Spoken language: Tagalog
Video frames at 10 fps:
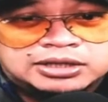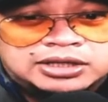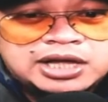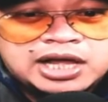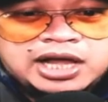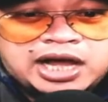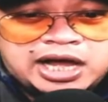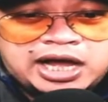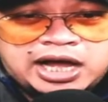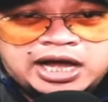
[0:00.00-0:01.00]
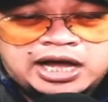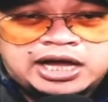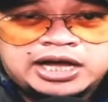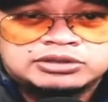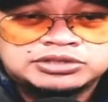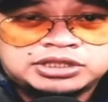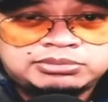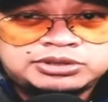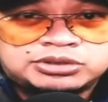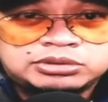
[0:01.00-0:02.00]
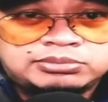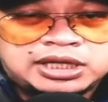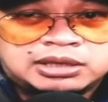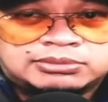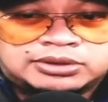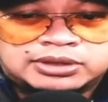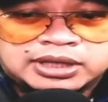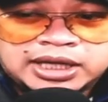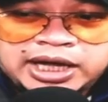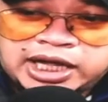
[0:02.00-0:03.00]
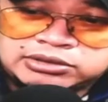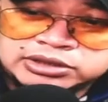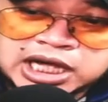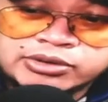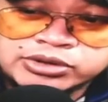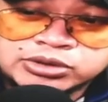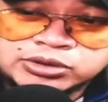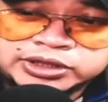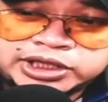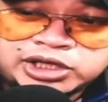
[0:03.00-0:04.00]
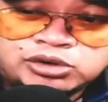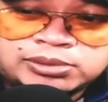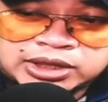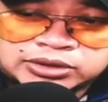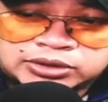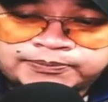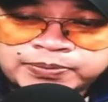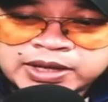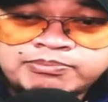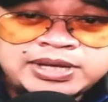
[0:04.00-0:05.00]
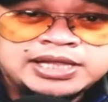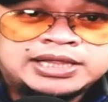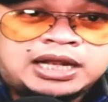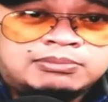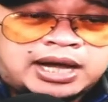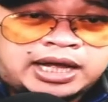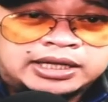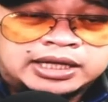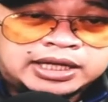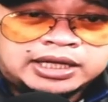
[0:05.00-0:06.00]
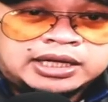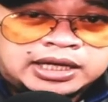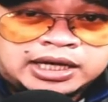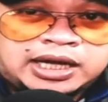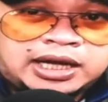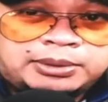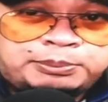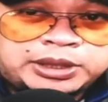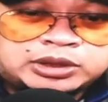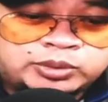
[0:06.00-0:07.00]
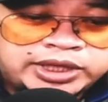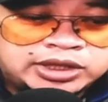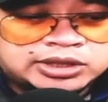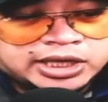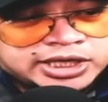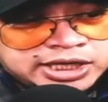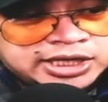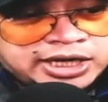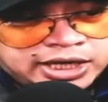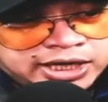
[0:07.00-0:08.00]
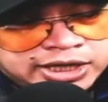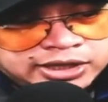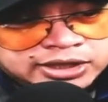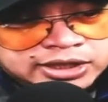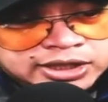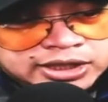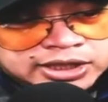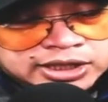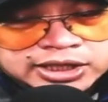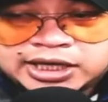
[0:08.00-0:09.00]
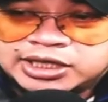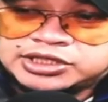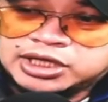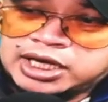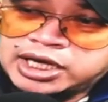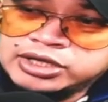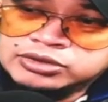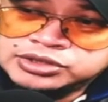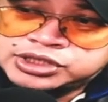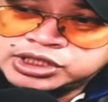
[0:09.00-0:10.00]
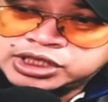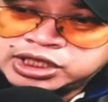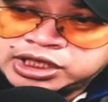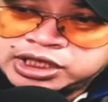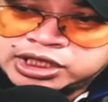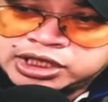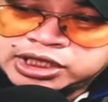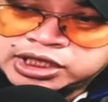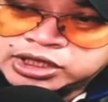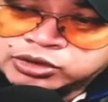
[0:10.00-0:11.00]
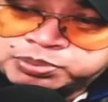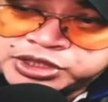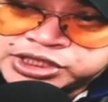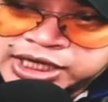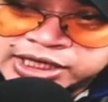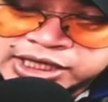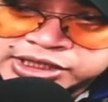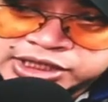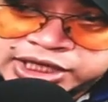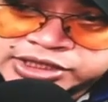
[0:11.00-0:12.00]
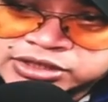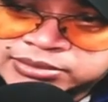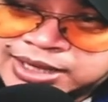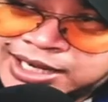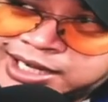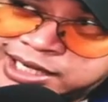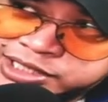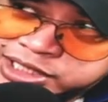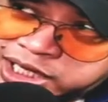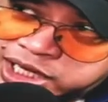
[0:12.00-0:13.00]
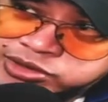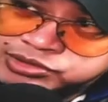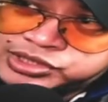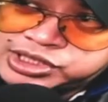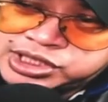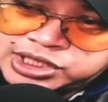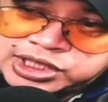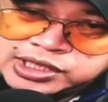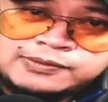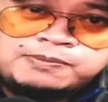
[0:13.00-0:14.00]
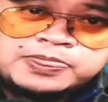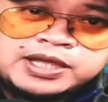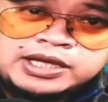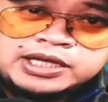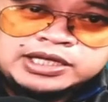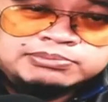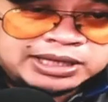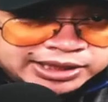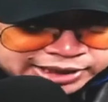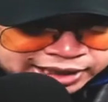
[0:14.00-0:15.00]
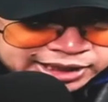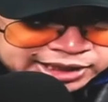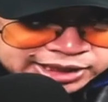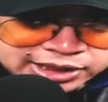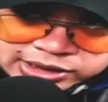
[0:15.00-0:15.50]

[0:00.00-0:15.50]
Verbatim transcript: Oh. Ah, uh, etong si June Villamor, ito daw yung di umanong middleman uh, between the killer at saka yung si official na si Escobar at saka yung si Bantag.